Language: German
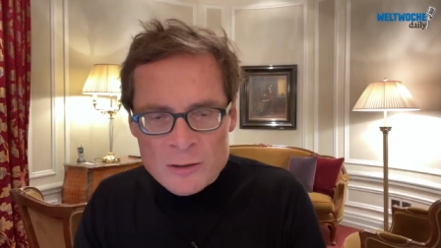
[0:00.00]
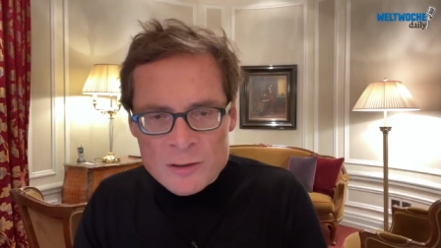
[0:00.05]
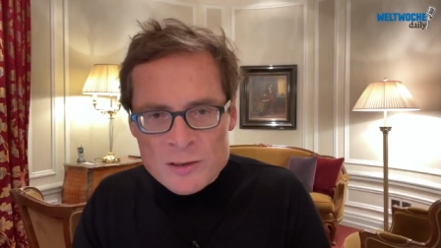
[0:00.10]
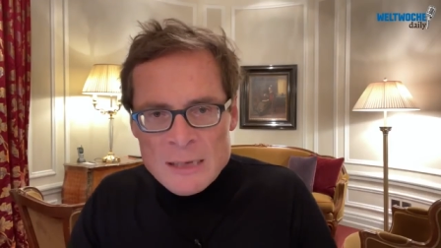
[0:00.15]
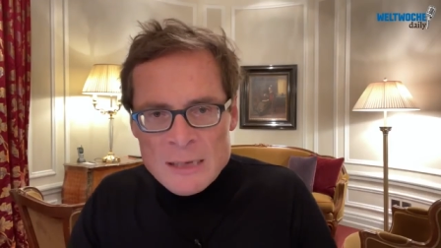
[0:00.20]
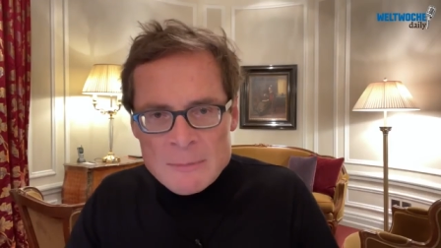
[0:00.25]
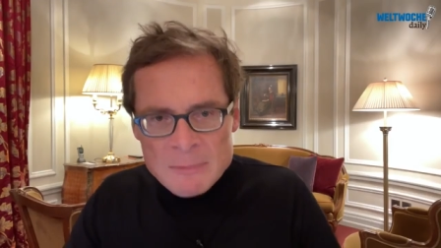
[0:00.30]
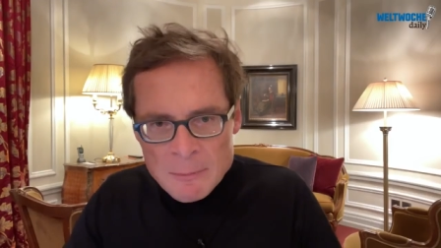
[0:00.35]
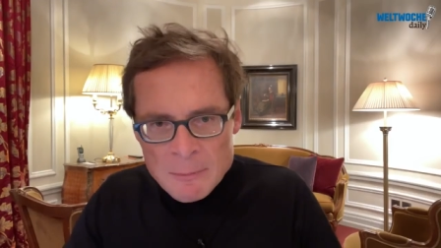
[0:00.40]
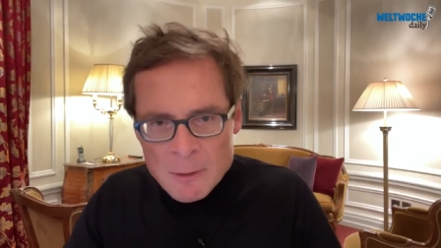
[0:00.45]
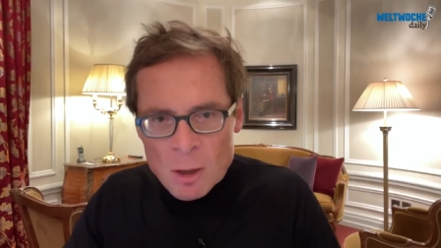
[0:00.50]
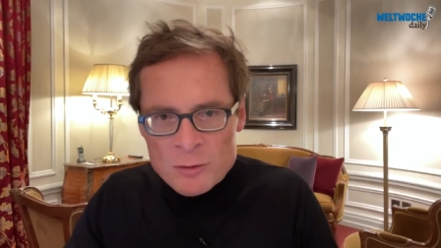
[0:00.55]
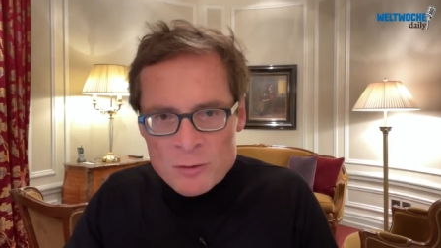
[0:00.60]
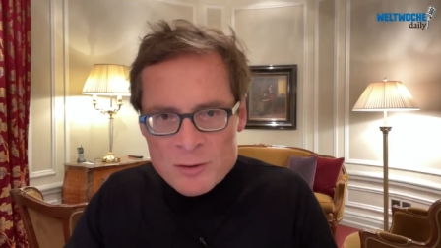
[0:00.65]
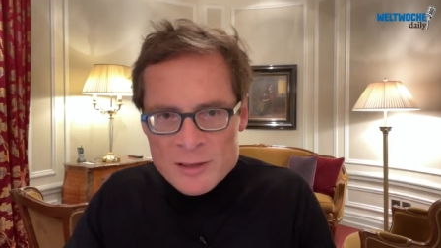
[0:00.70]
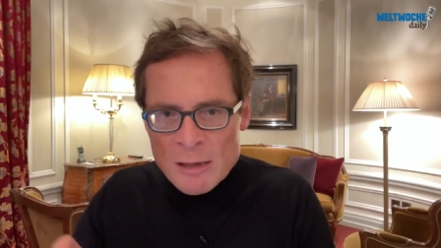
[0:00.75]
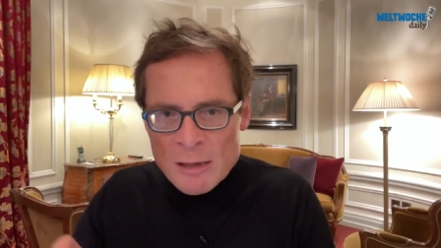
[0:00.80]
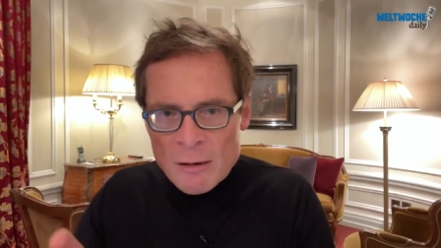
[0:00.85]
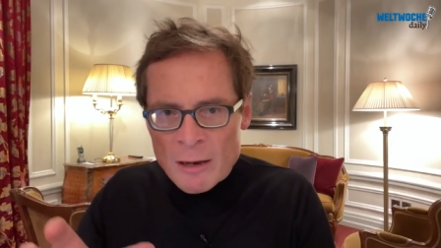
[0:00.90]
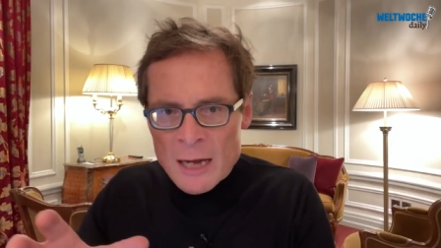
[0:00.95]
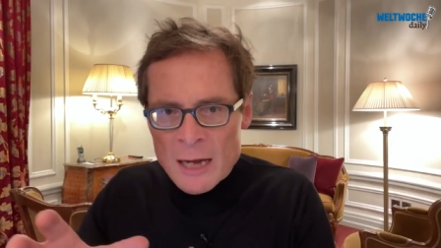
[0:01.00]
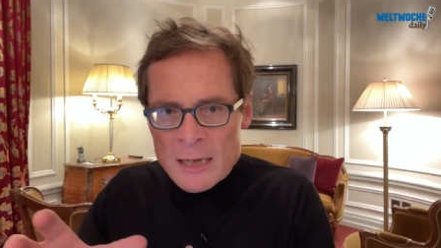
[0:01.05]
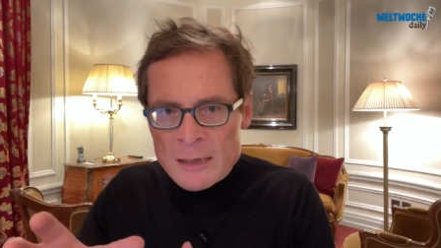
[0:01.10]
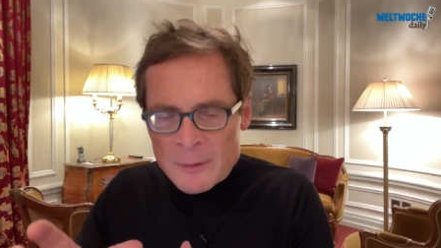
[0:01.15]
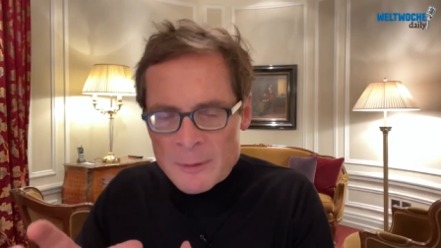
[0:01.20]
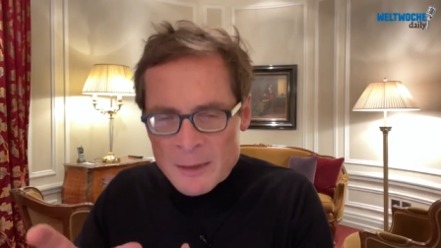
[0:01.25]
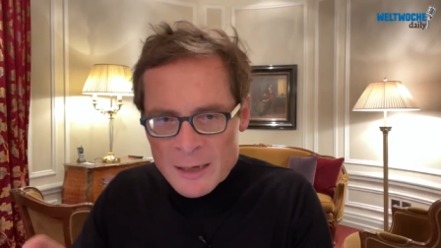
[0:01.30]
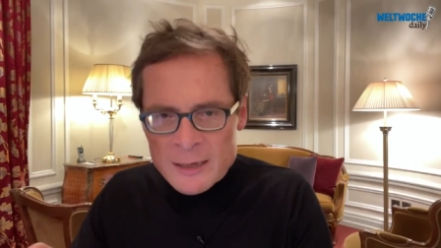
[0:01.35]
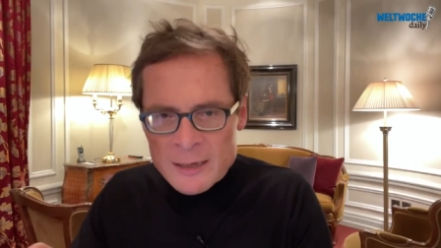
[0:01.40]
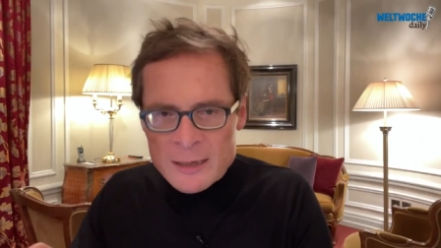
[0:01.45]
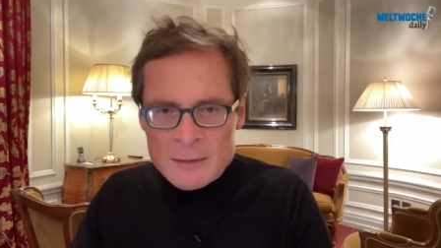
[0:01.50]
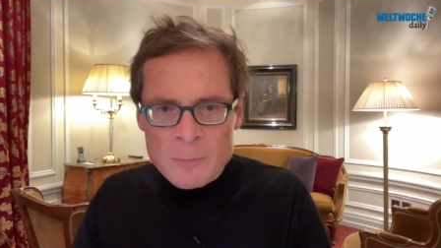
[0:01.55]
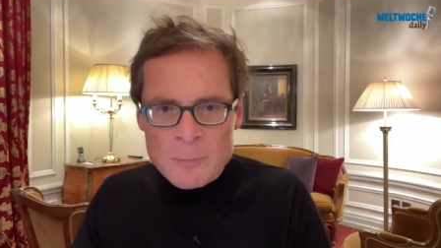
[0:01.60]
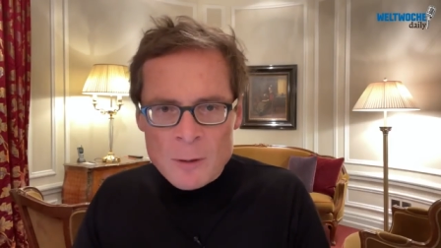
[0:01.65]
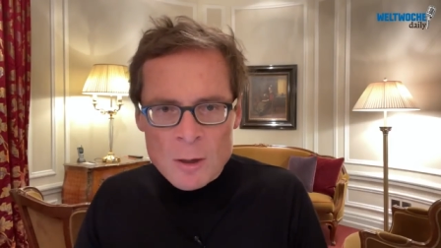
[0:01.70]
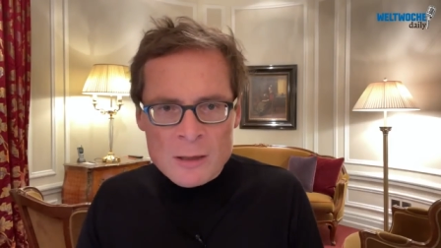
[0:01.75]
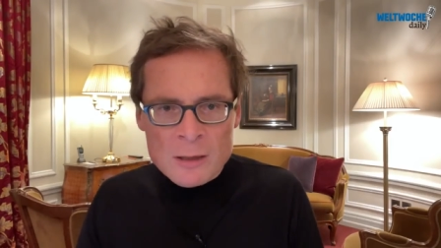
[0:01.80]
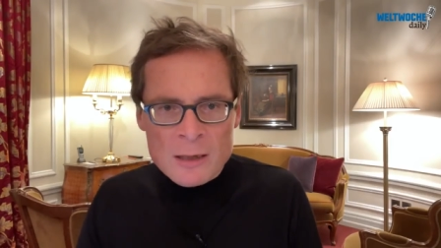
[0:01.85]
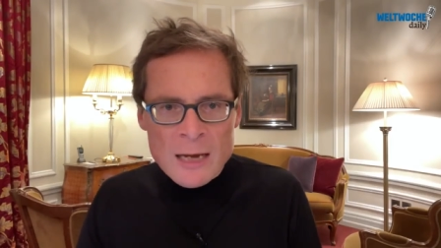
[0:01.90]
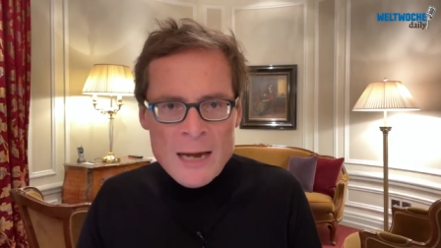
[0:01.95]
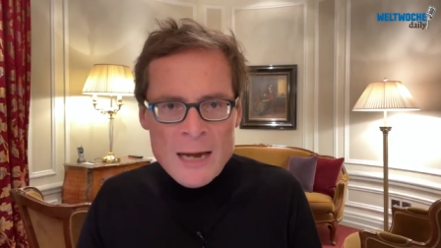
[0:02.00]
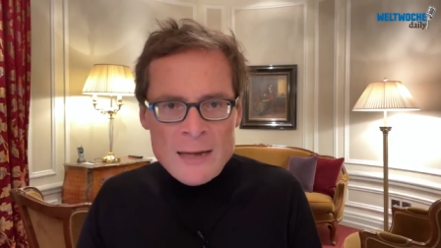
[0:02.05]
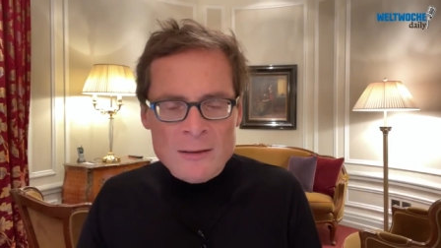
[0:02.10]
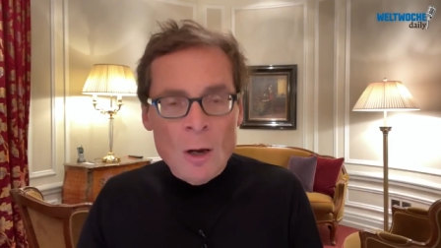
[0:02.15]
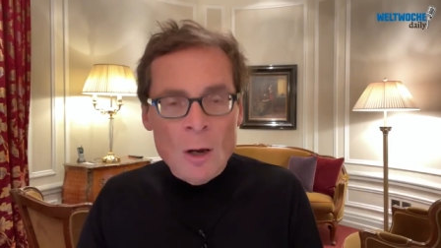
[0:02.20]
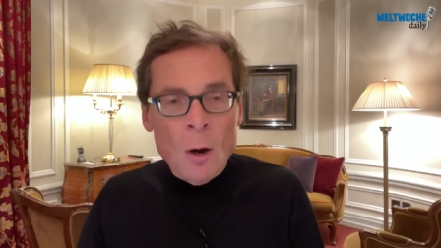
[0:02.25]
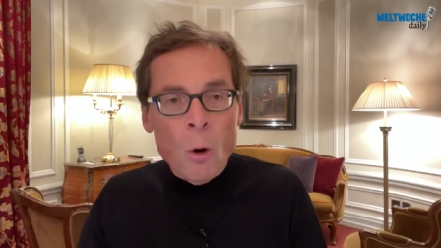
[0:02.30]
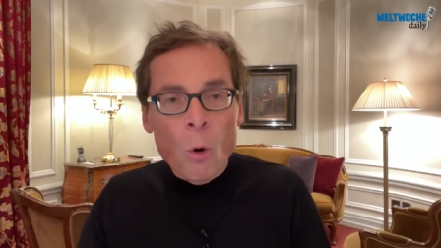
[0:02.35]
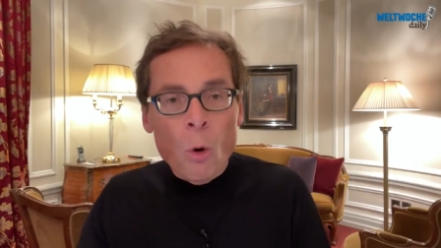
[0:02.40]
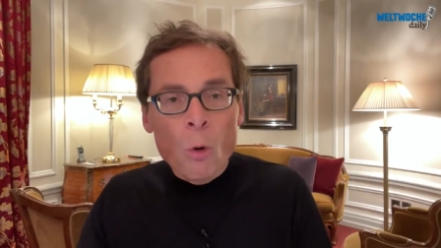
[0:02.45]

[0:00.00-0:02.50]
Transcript: Das gibt dem Ganzen auch eine Berechenbarkeit